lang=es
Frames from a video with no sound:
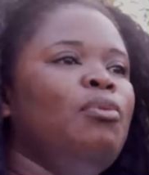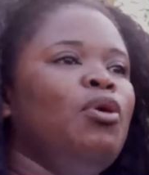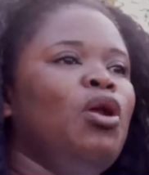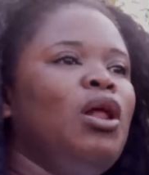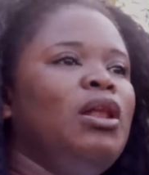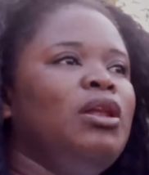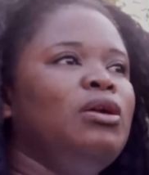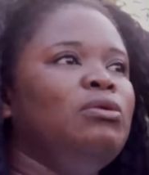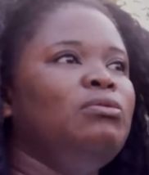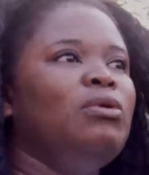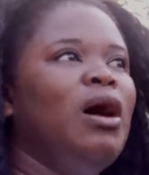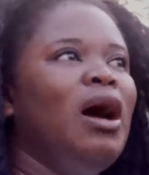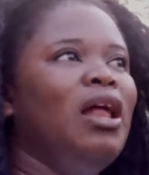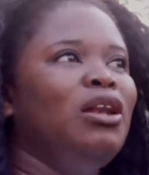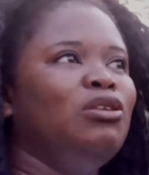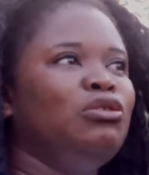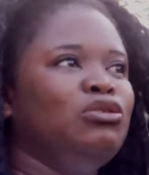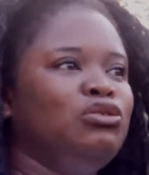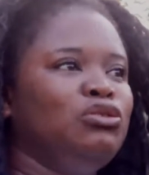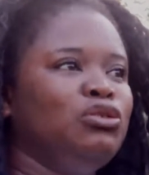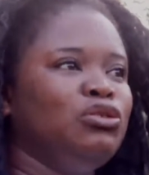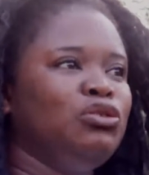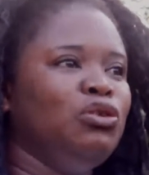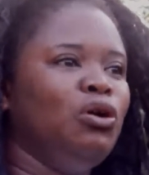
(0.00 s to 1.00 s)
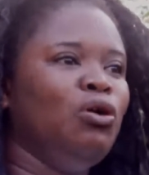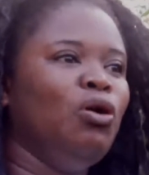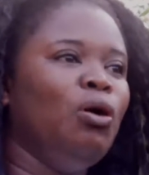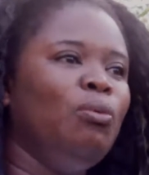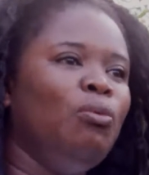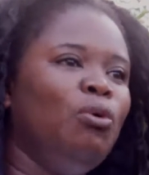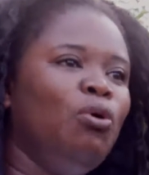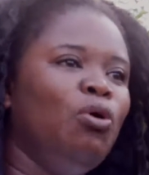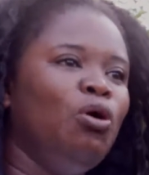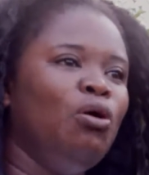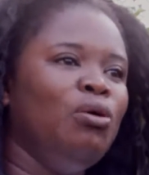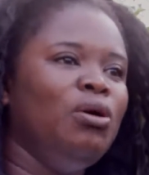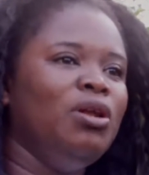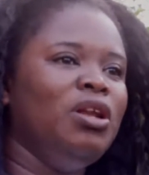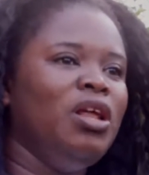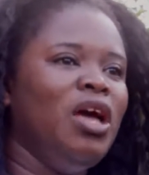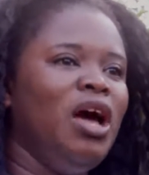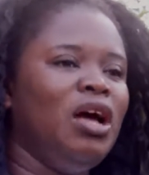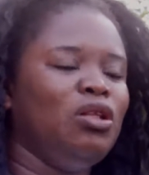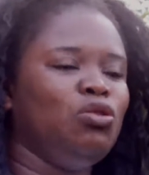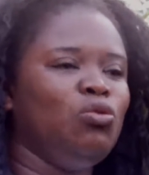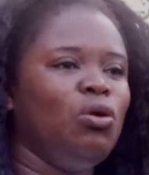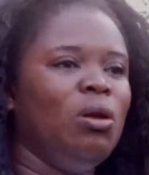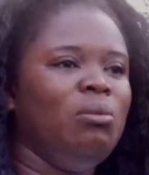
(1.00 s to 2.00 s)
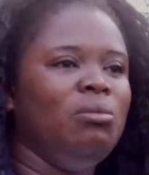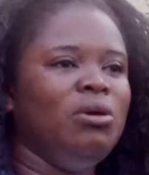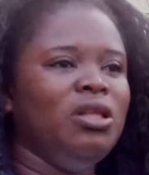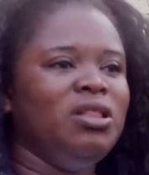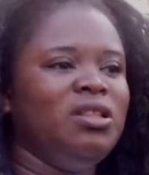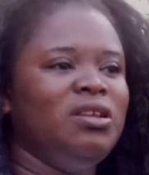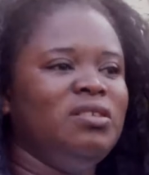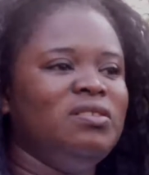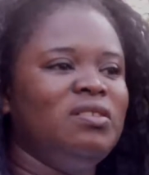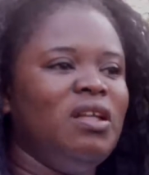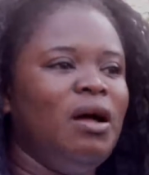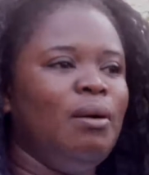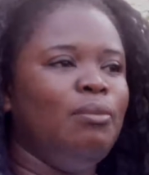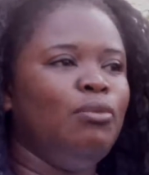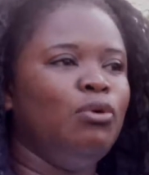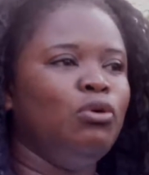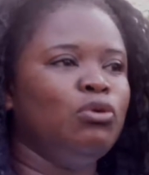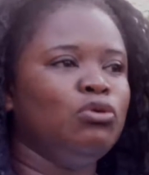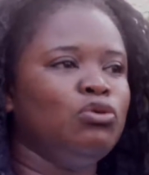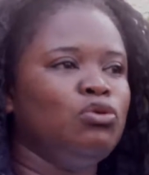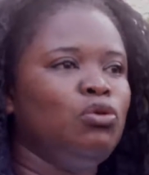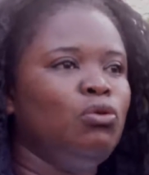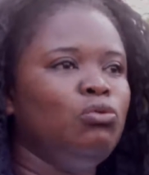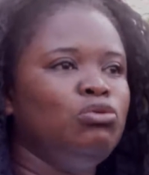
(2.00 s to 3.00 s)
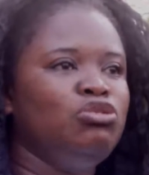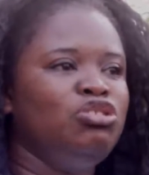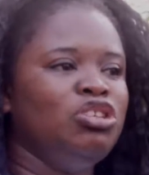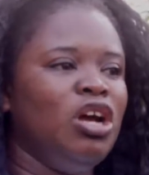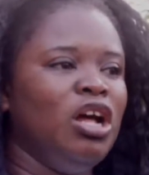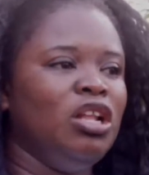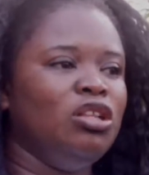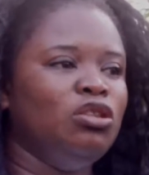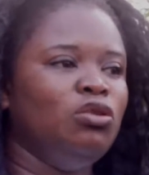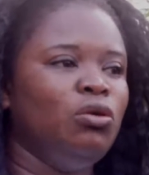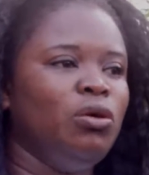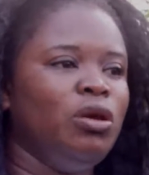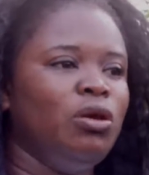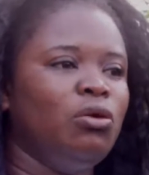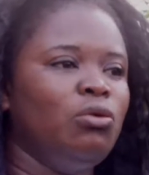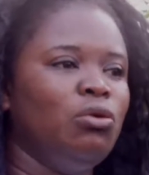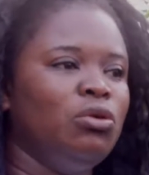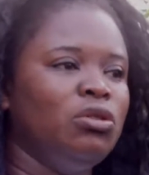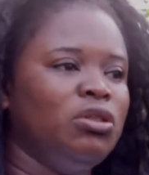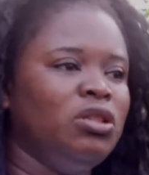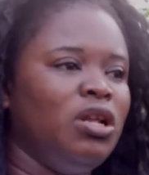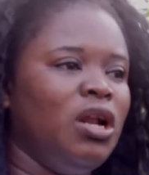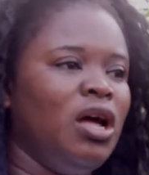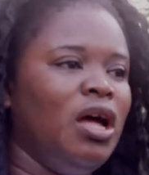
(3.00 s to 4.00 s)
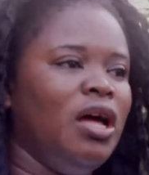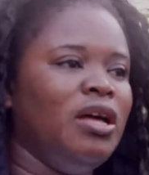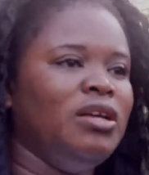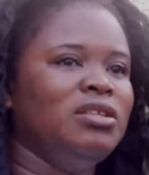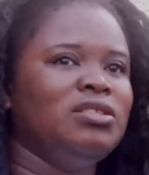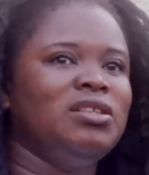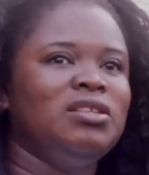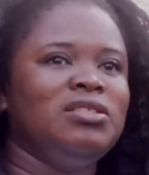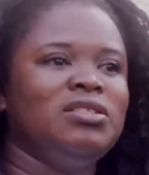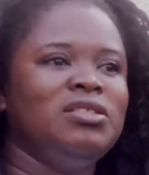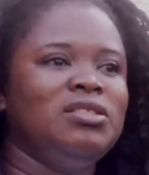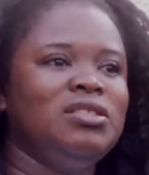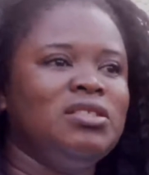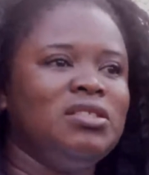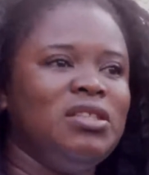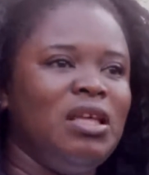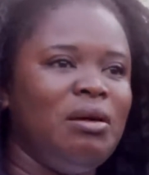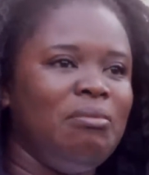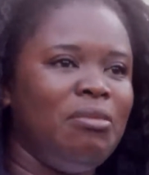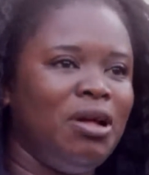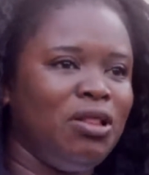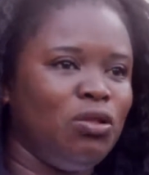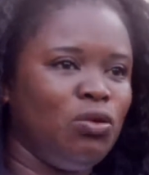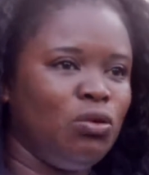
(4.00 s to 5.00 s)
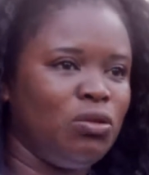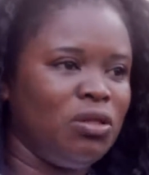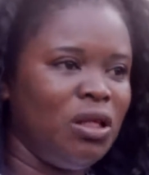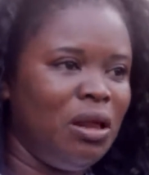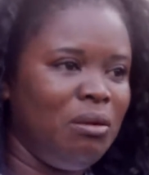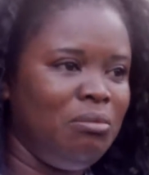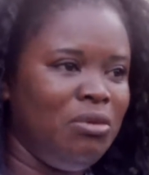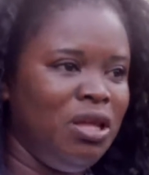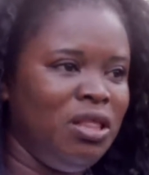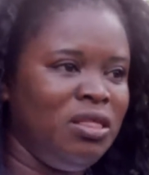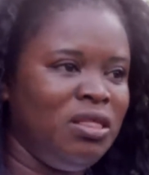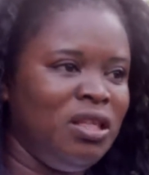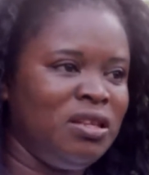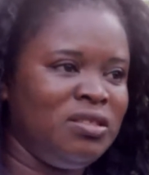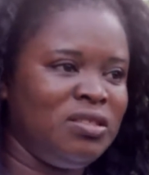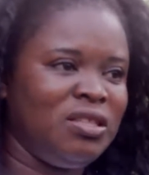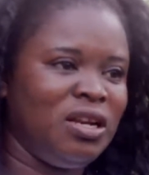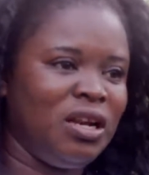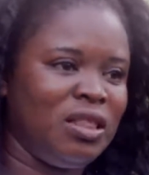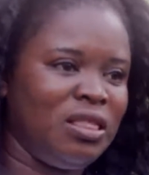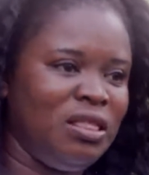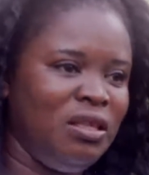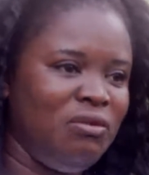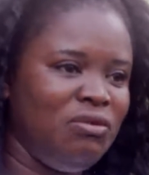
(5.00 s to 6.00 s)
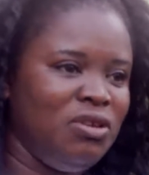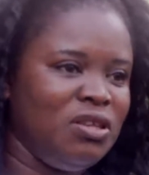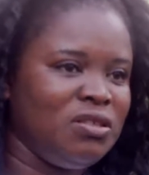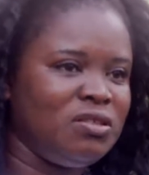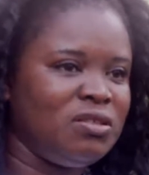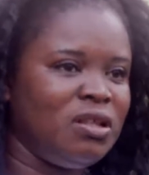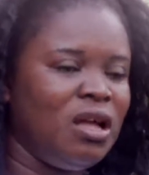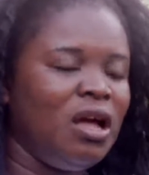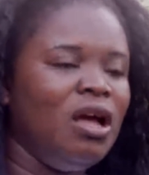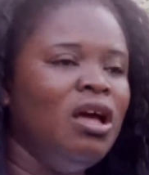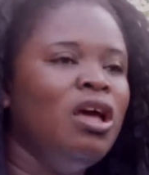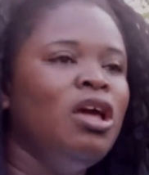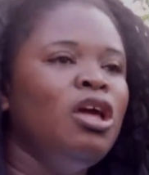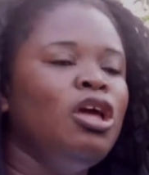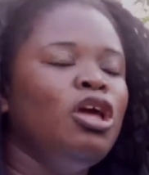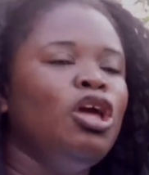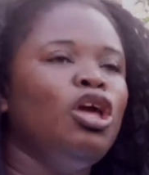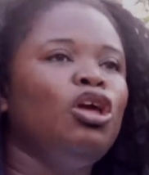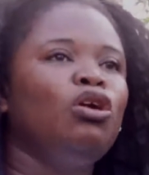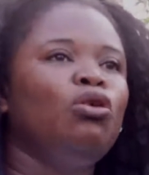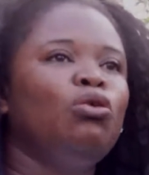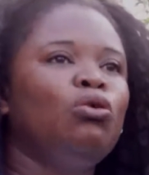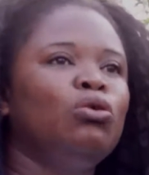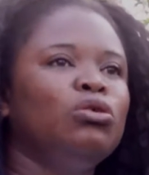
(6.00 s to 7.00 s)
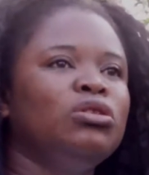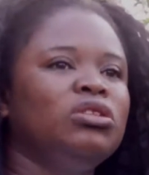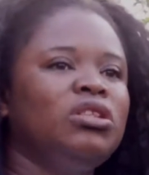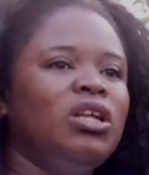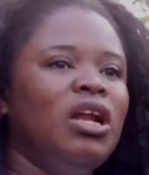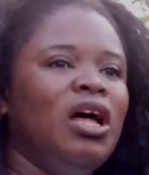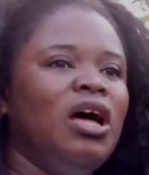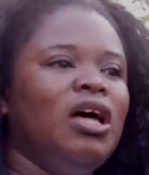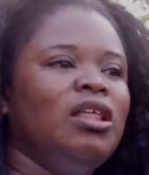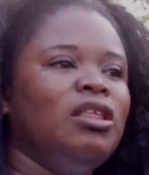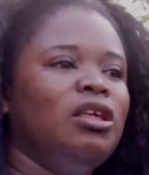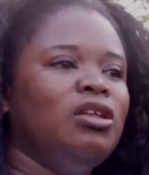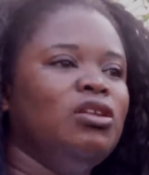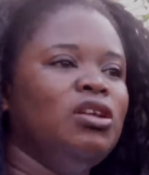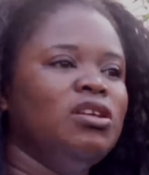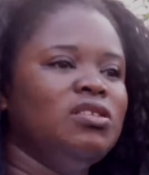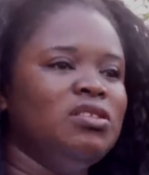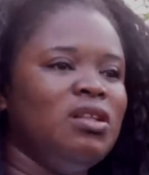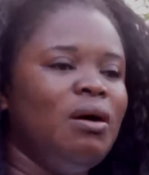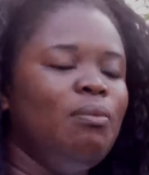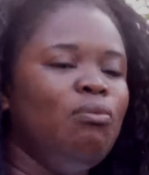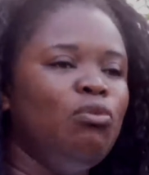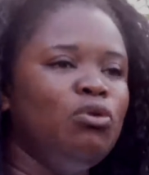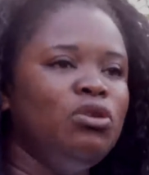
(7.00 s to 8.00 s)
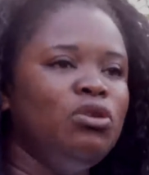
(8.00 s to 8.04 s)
Pero al igual, nosotros como jóvenes actualmente estamos luchando en contra de ese sistema totalmente extractivista, en contra de estas